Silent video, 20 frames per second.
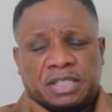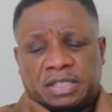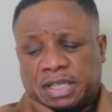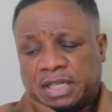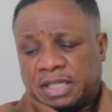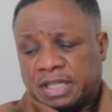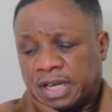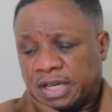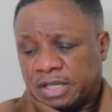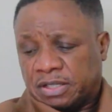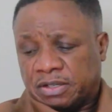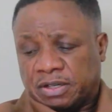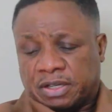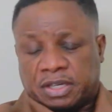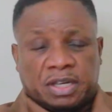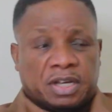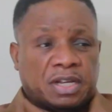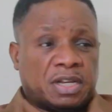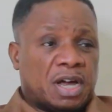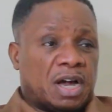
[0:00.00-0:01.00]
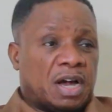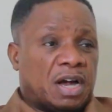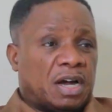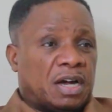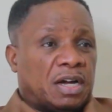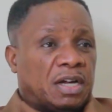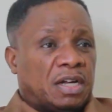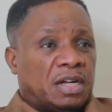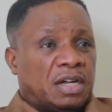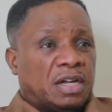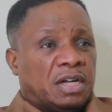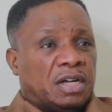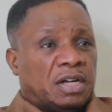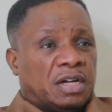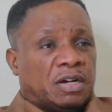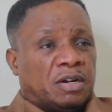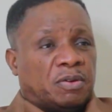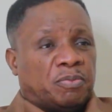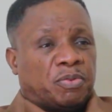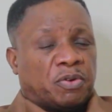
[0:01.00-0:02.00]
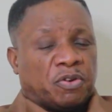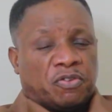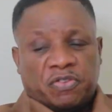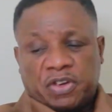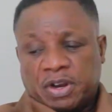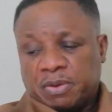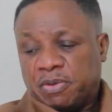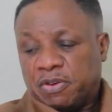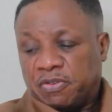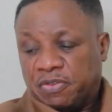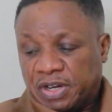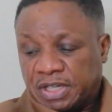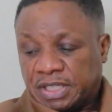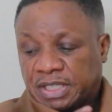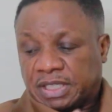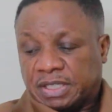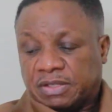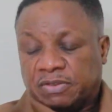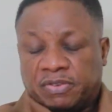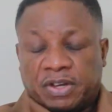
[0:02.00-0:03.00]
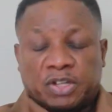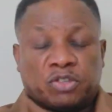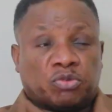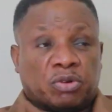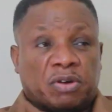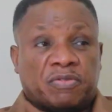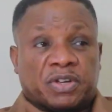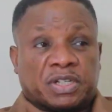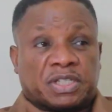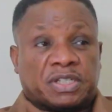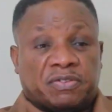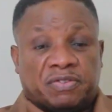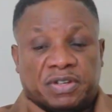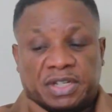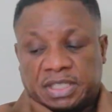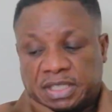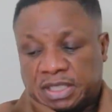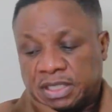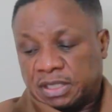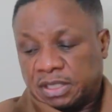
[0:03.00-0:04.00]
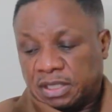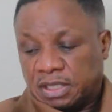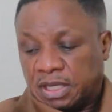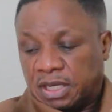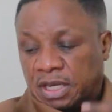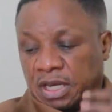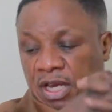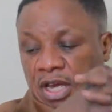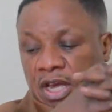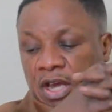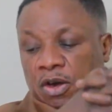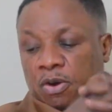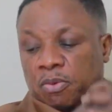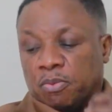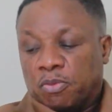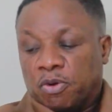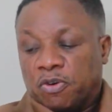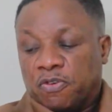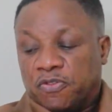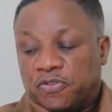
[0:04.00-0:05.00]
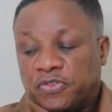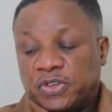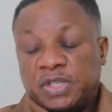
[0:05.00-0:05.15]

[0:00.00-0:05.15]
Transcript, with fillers: sur ce texte qui est dans Proverbe 23, verset 26. Il dit mon